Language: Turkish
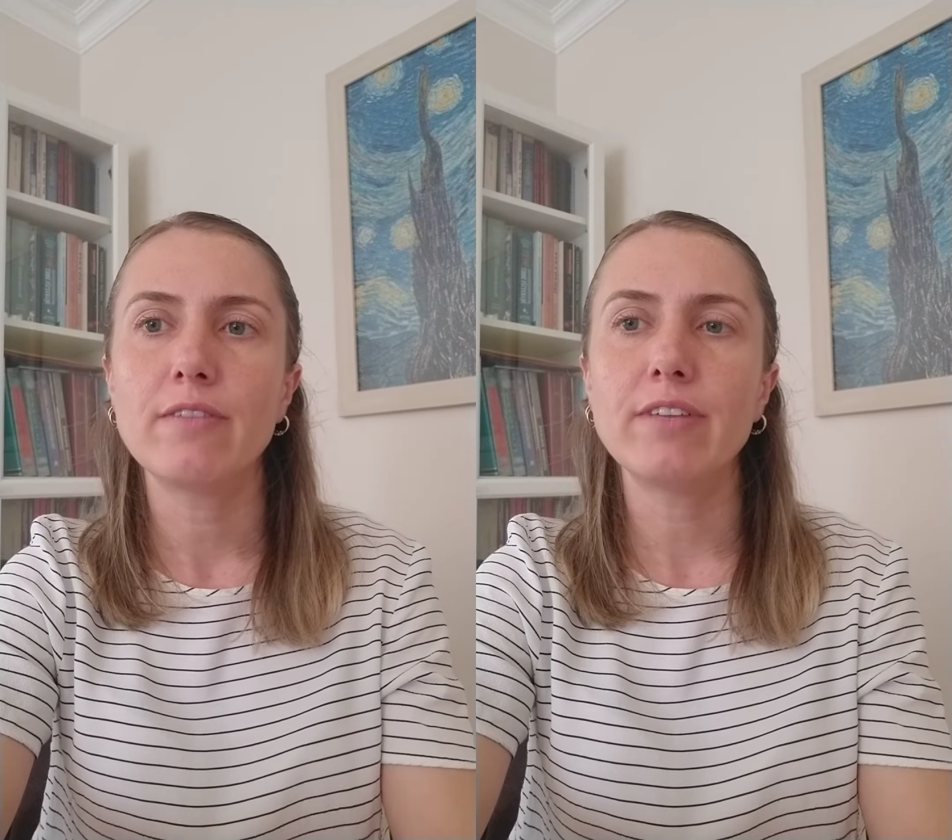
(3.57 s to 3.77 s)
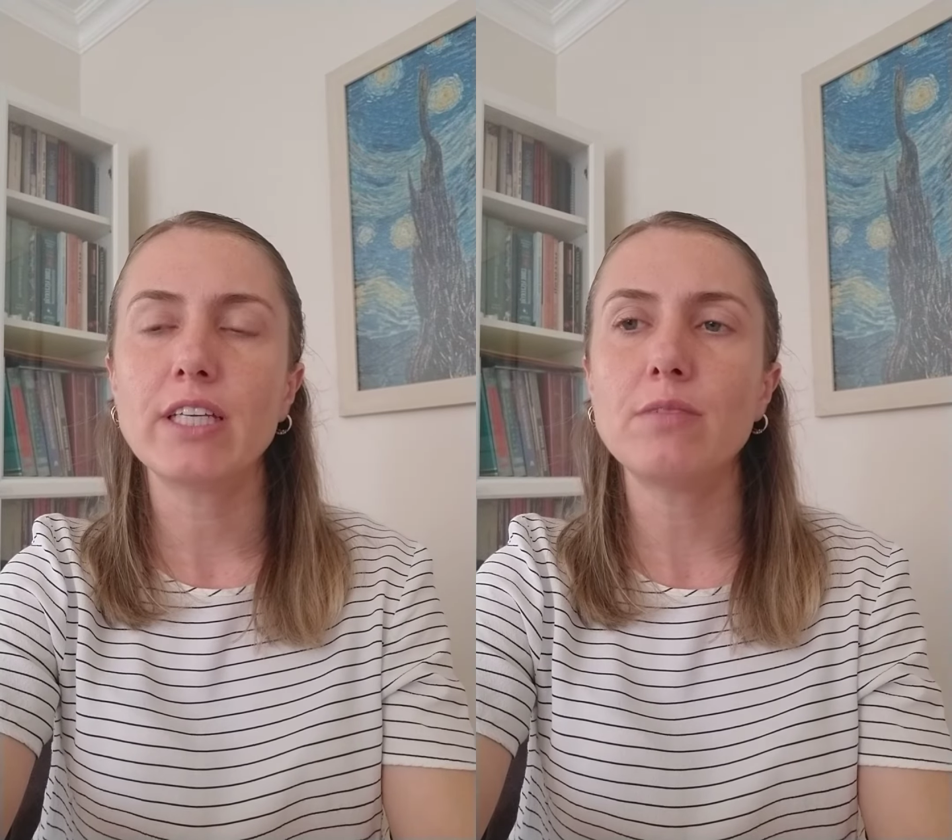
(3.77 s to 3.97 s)

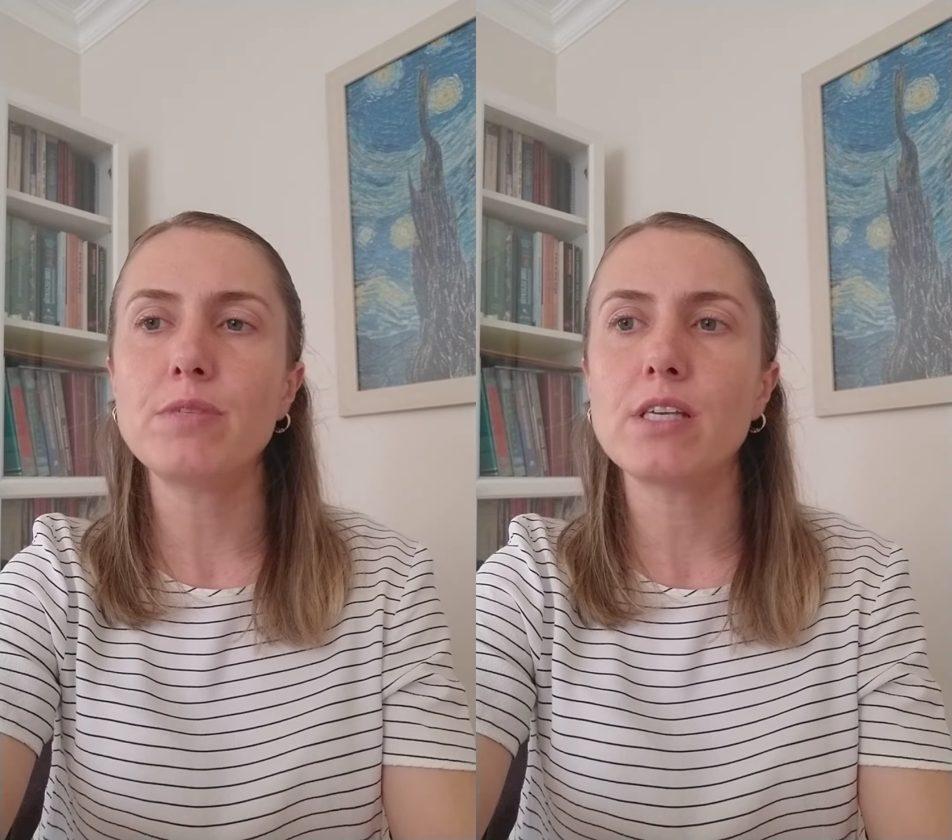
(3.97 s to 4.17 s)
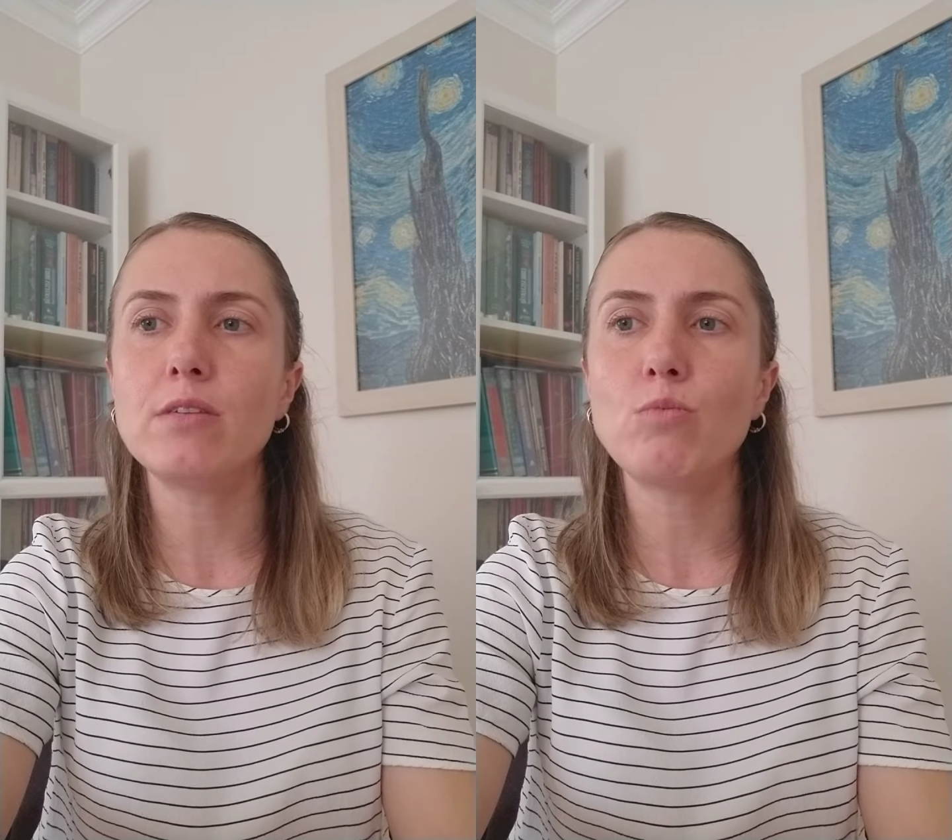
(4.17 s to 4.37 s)
ve
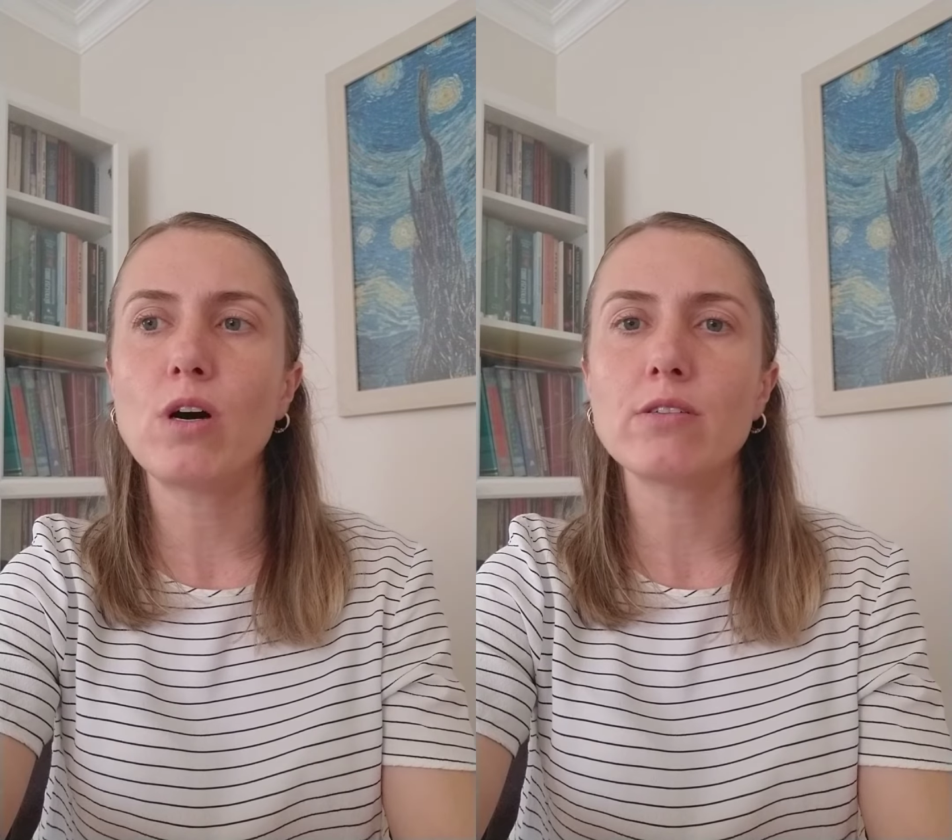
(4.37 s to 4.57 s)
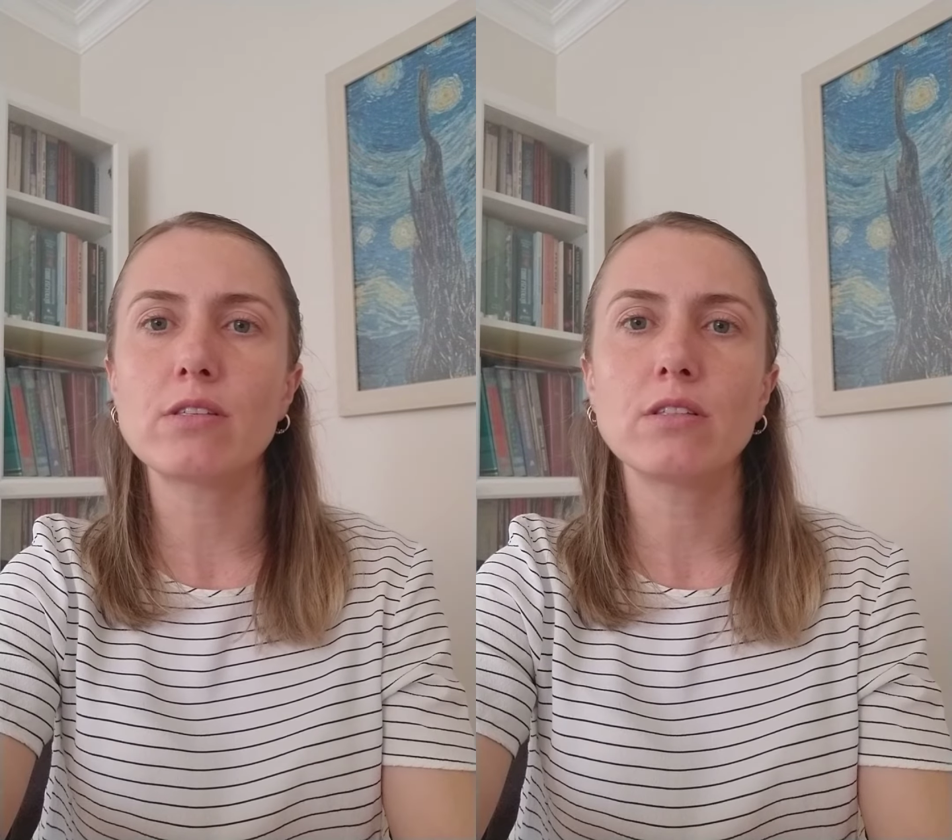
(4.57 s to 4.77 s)
kimsenin bu
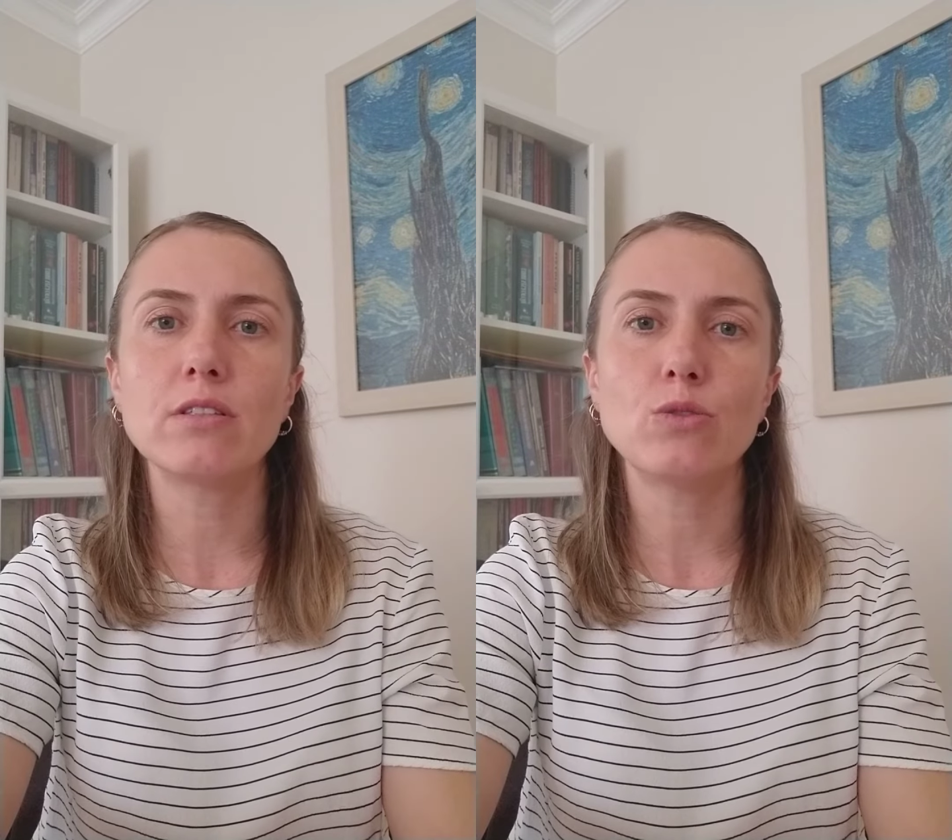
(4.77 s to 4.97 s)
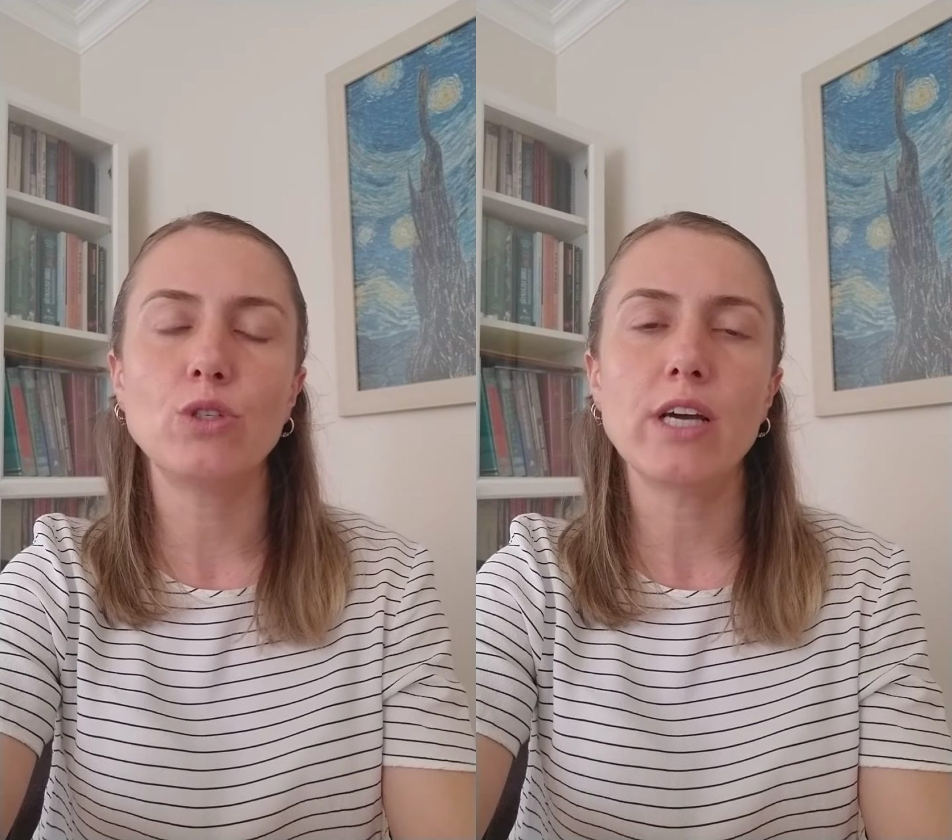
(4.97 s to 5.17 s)

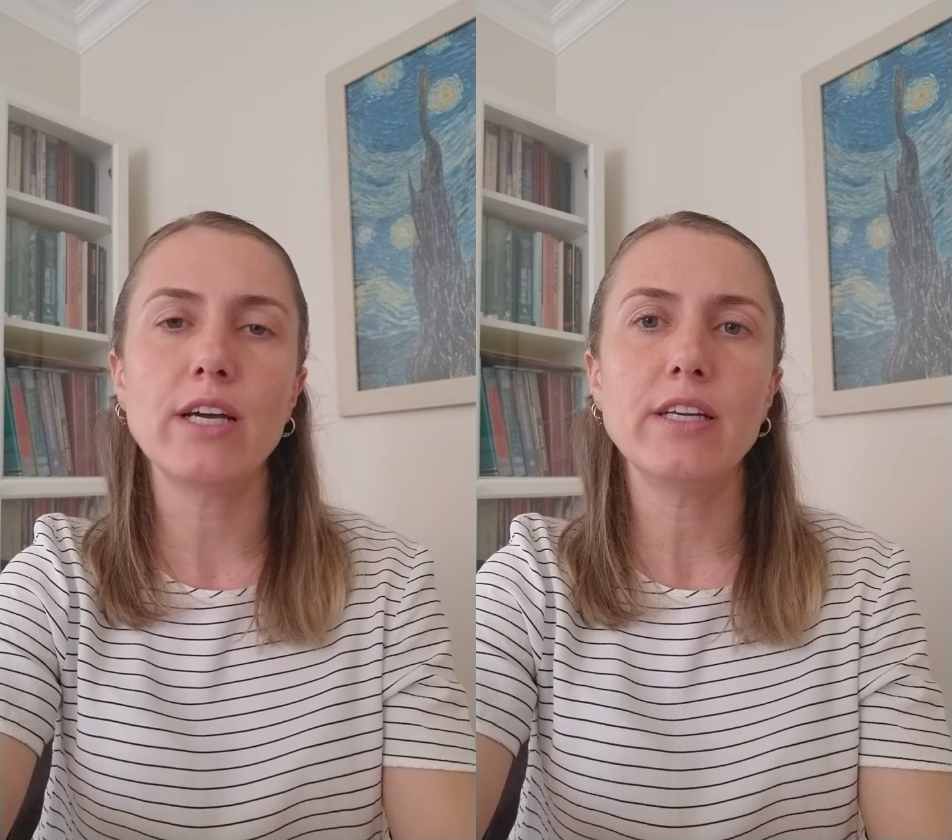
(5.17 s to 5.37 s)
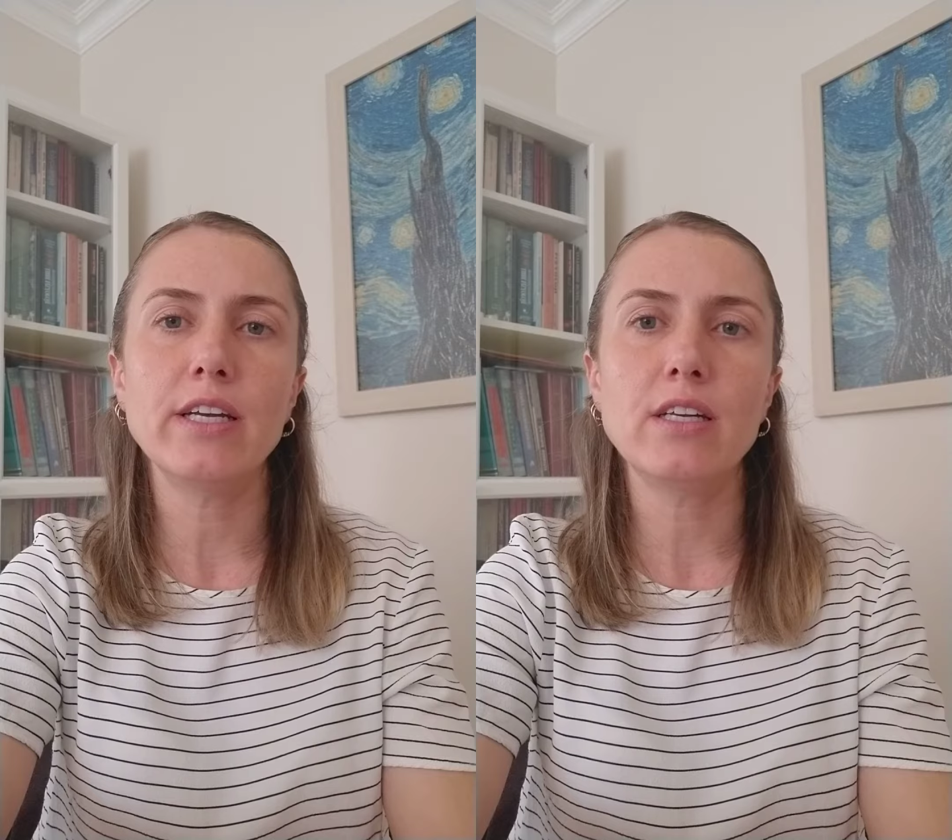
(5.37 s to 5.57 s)
hastalığın
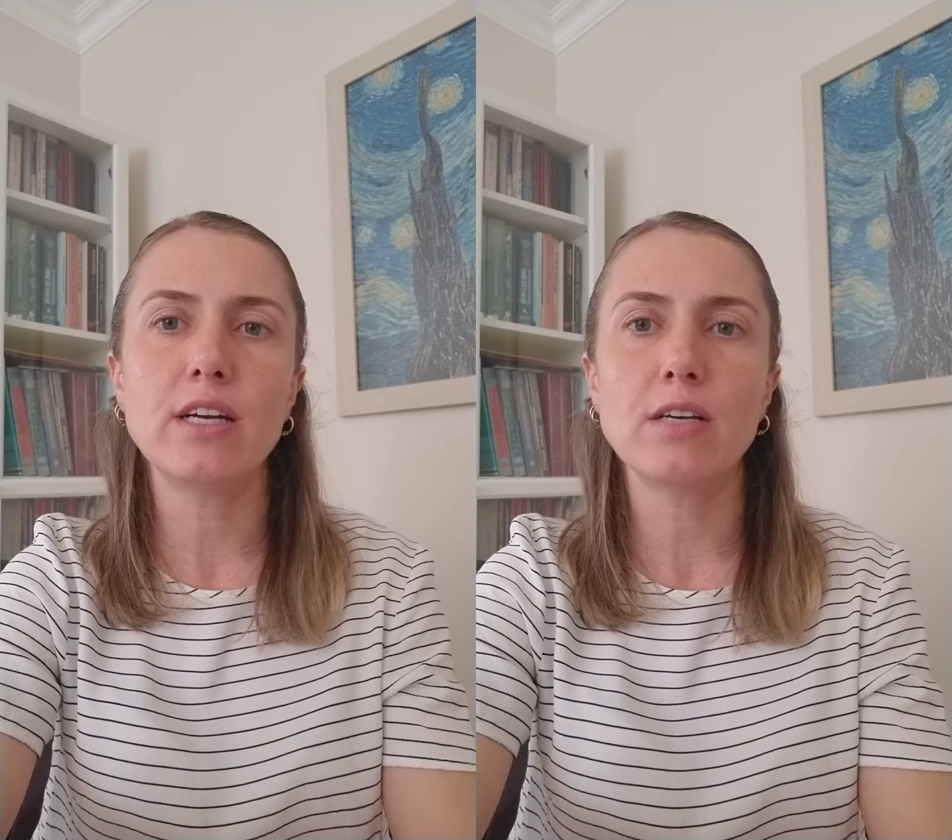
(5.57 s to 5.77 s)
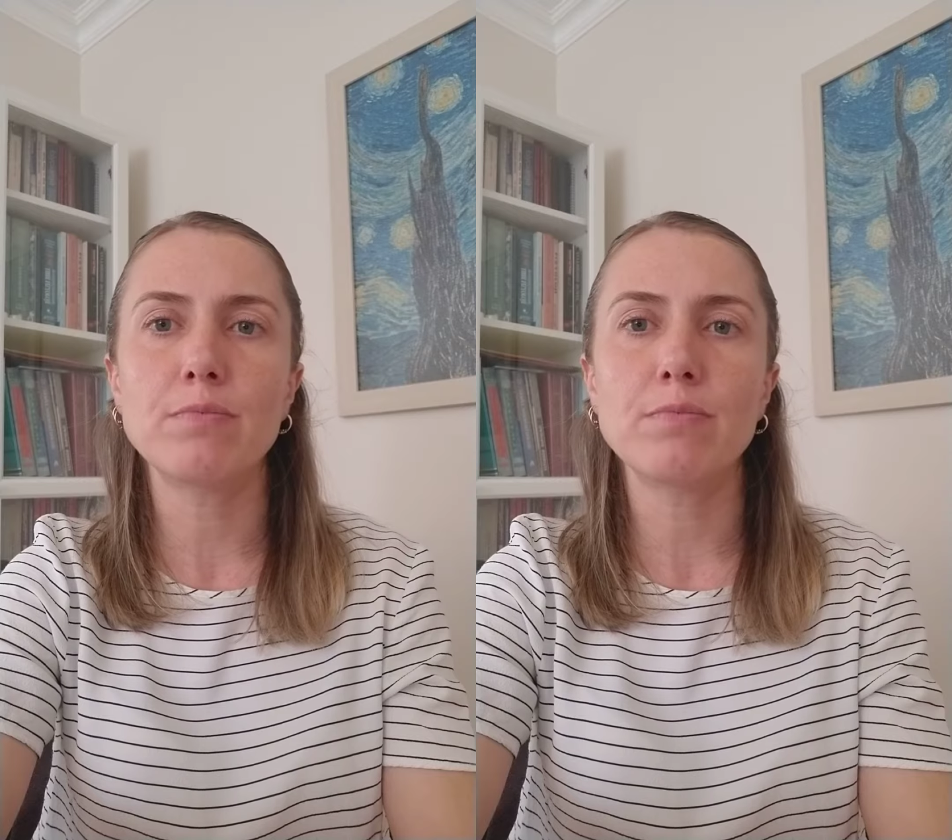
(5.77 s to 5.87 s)
dünyaya yayılarak